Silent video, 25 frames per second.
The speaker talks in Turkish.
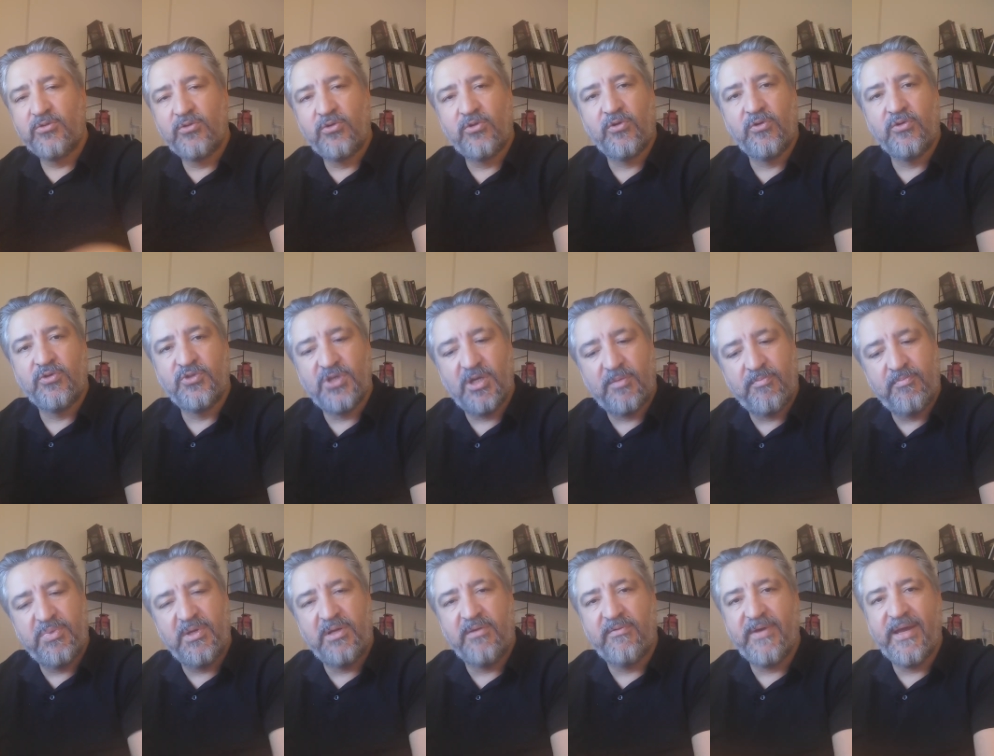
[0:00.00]

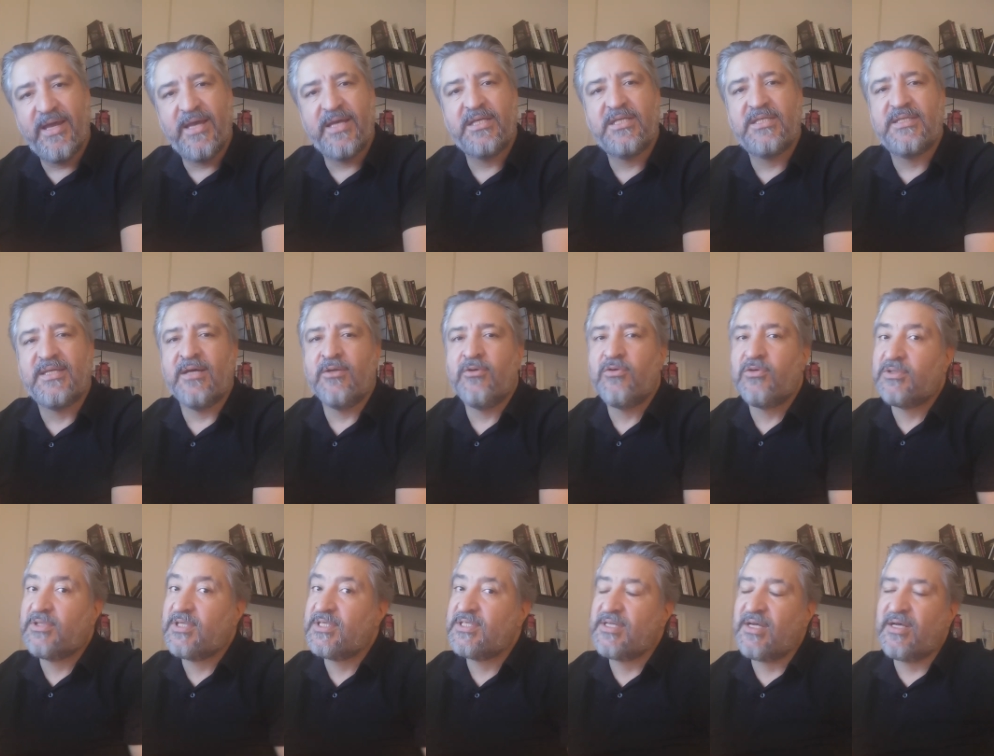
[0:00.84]
durulacak bir veya iki tane
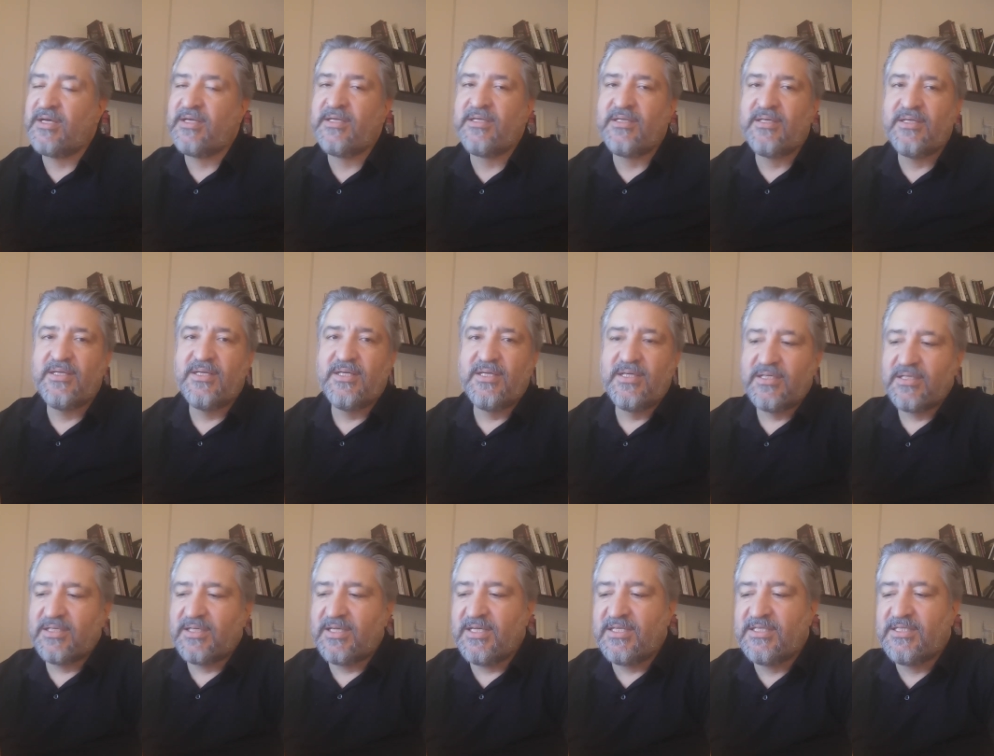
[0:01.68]
orta sahaya
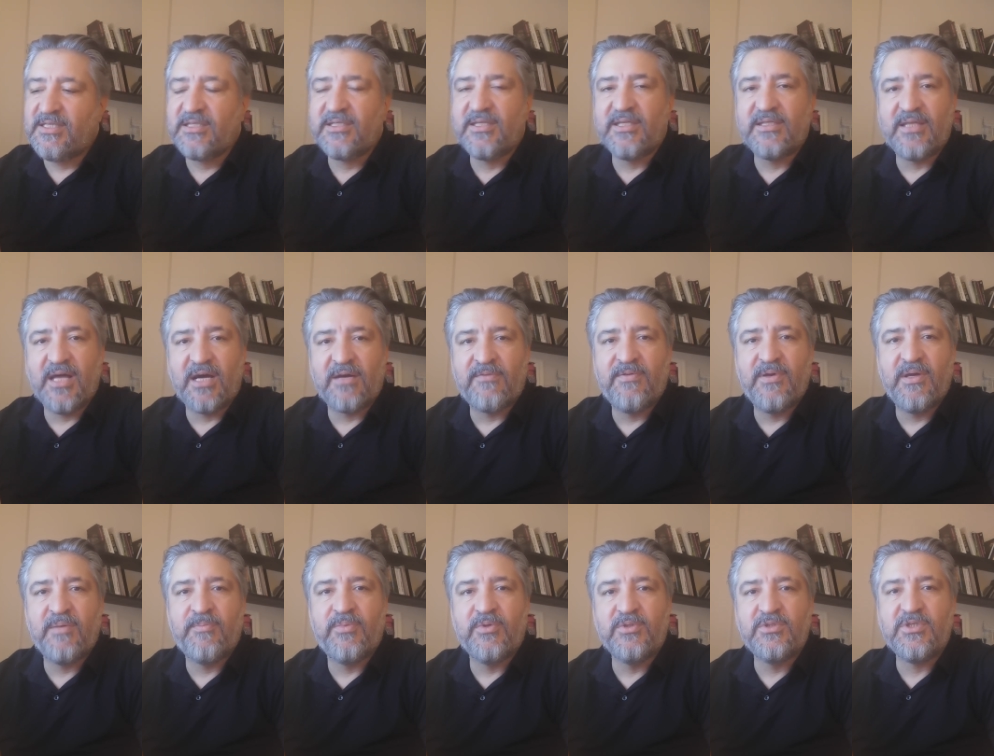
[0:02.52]
kesinlikle
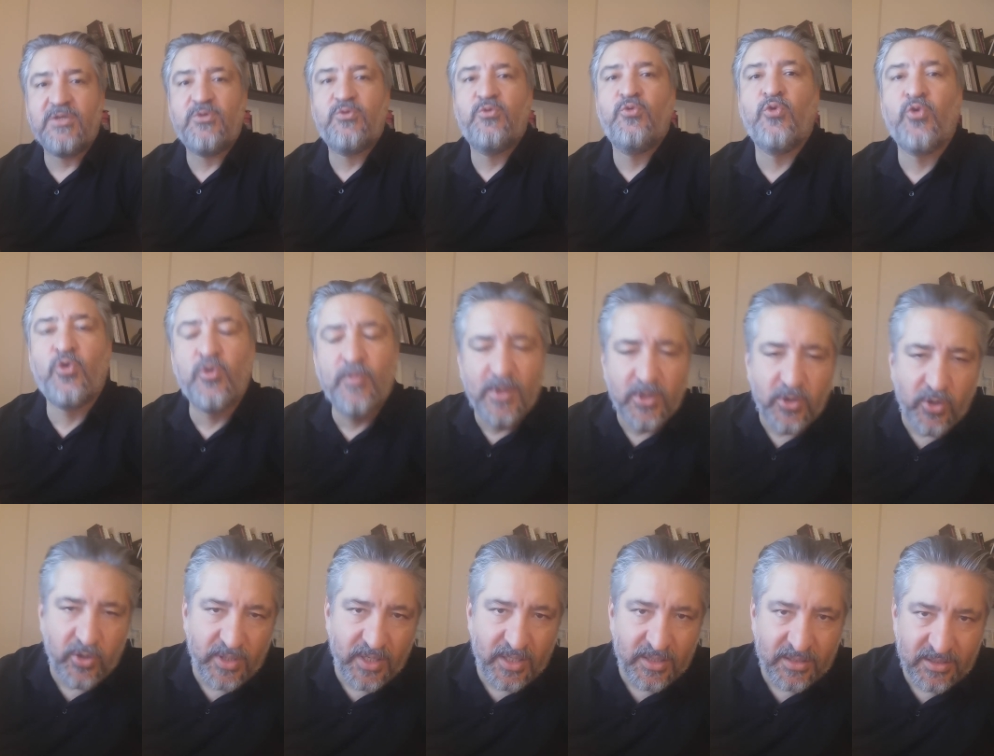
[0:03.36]
takviye yapılacak duruma
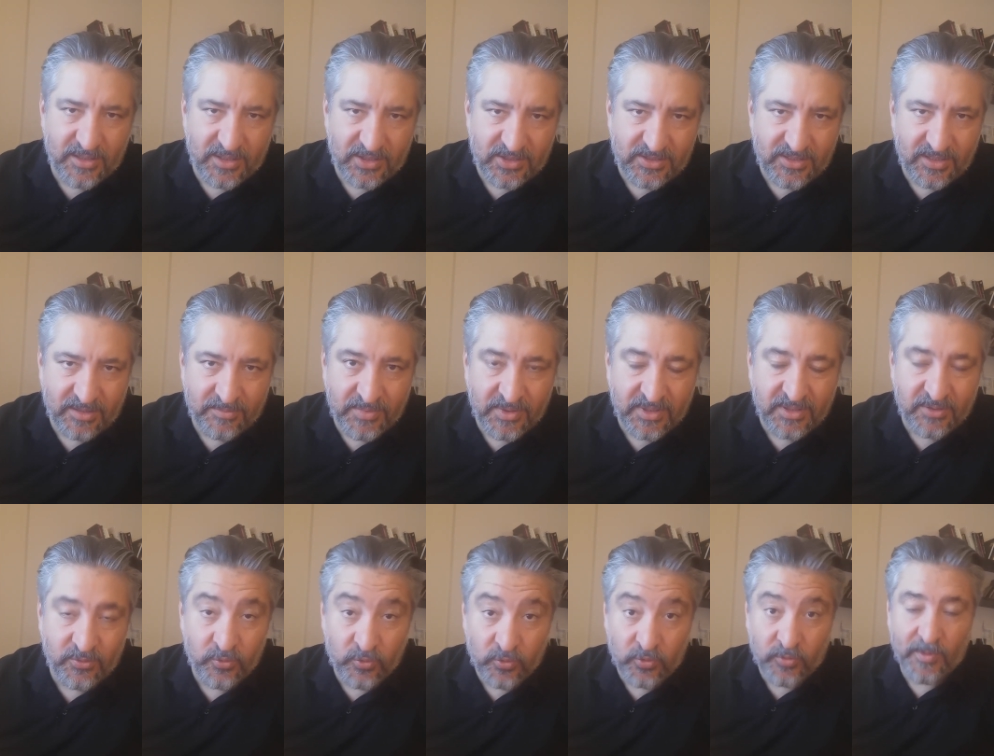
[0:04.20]
göre arkadaşlar.
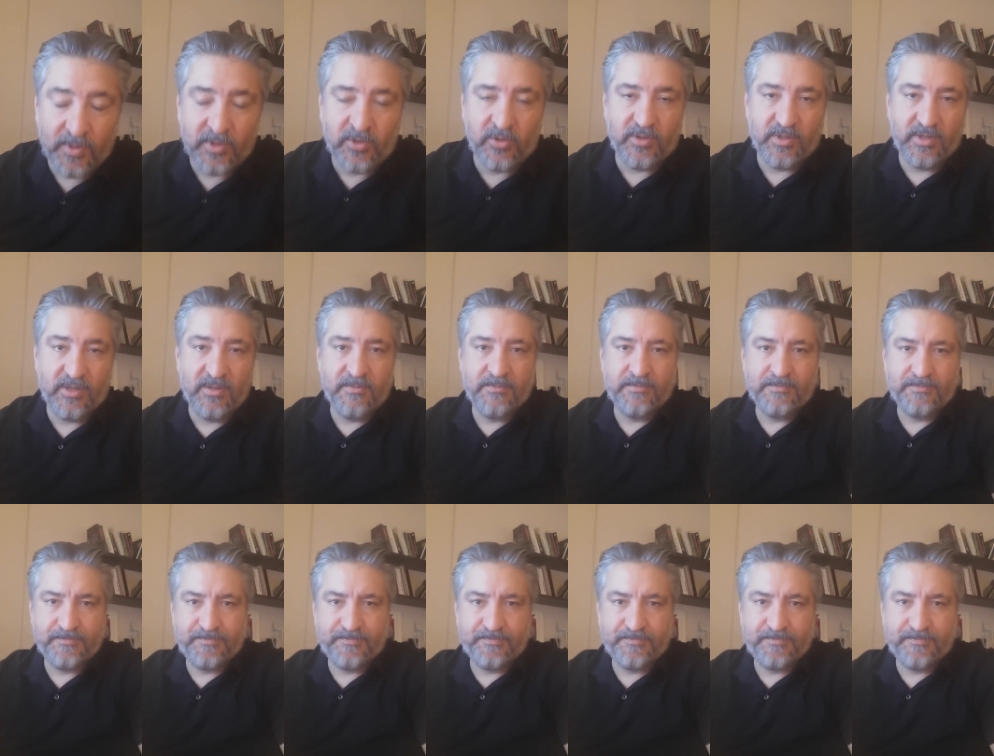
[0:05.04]
Bakın duruma göre.